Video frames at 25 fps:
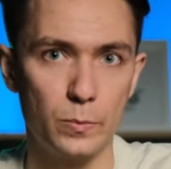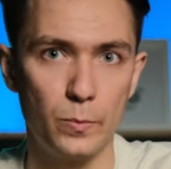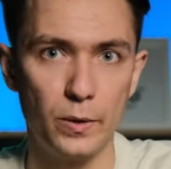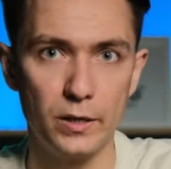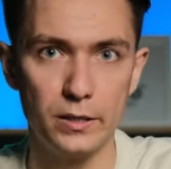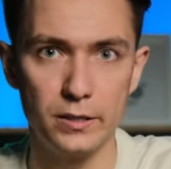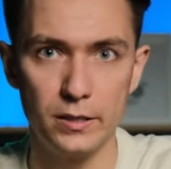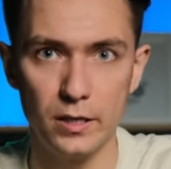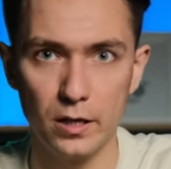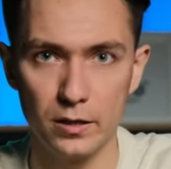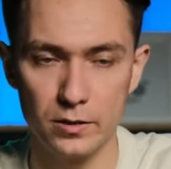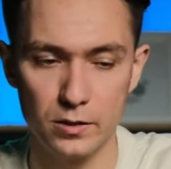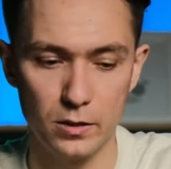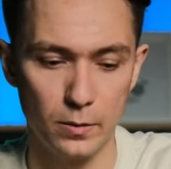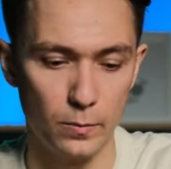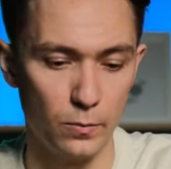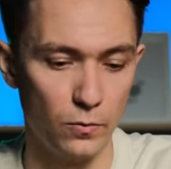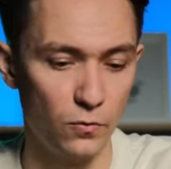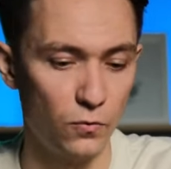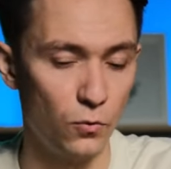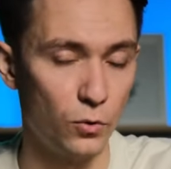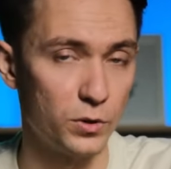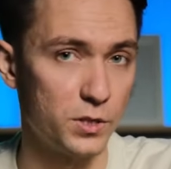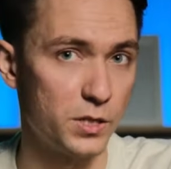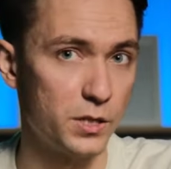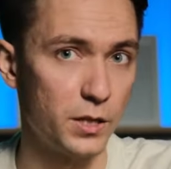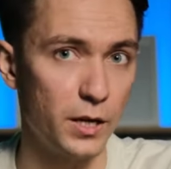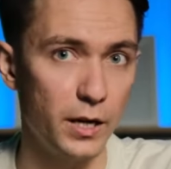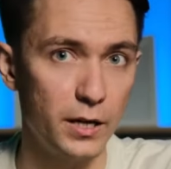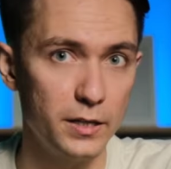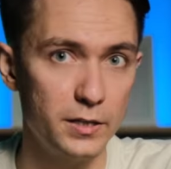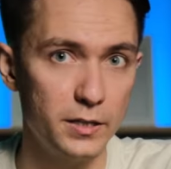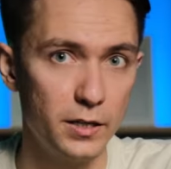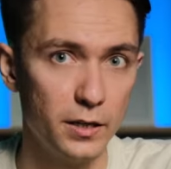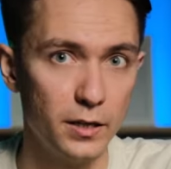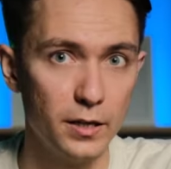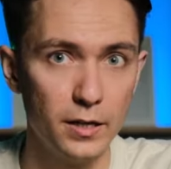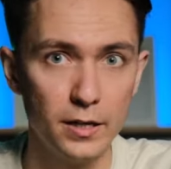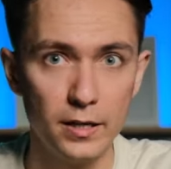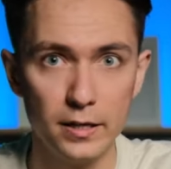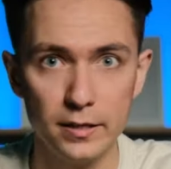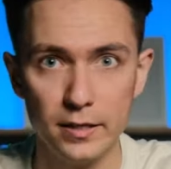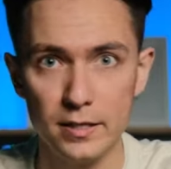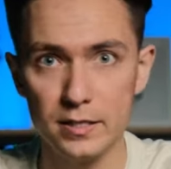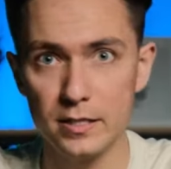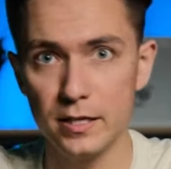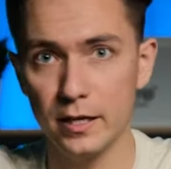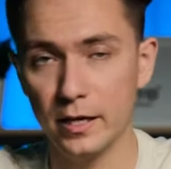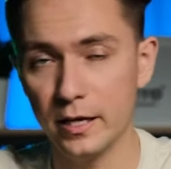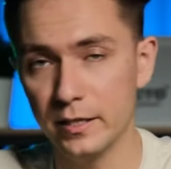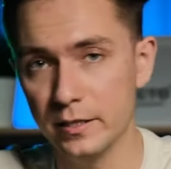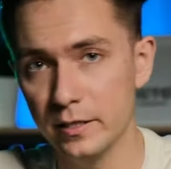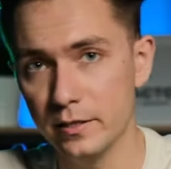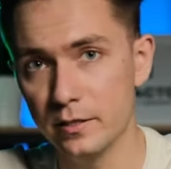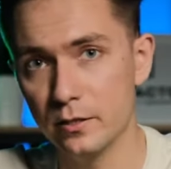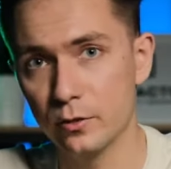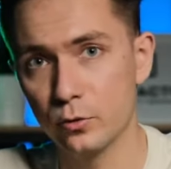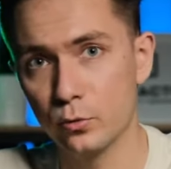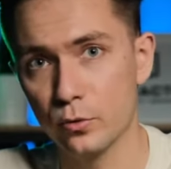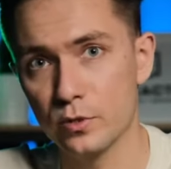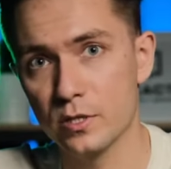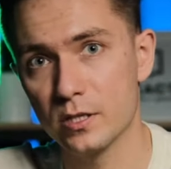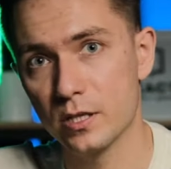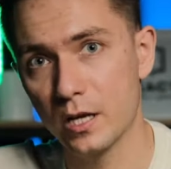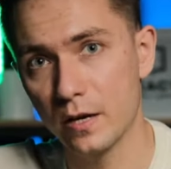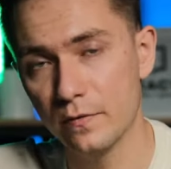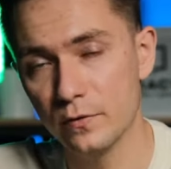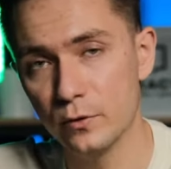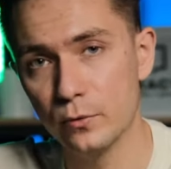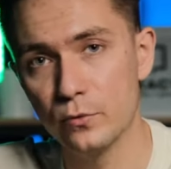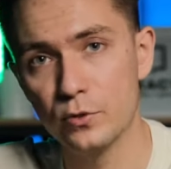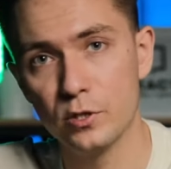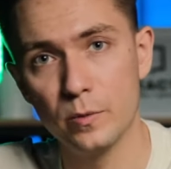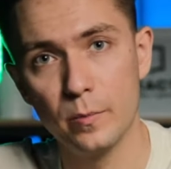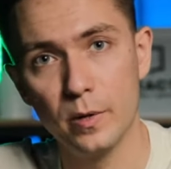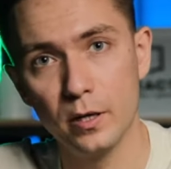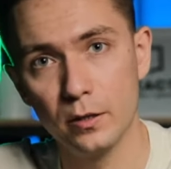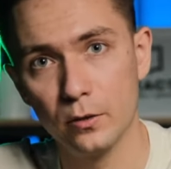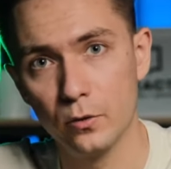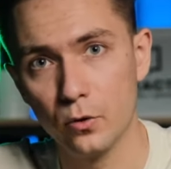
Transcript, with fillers: с подтекстом. Вот, знаете, если хотите, то ставьте у себя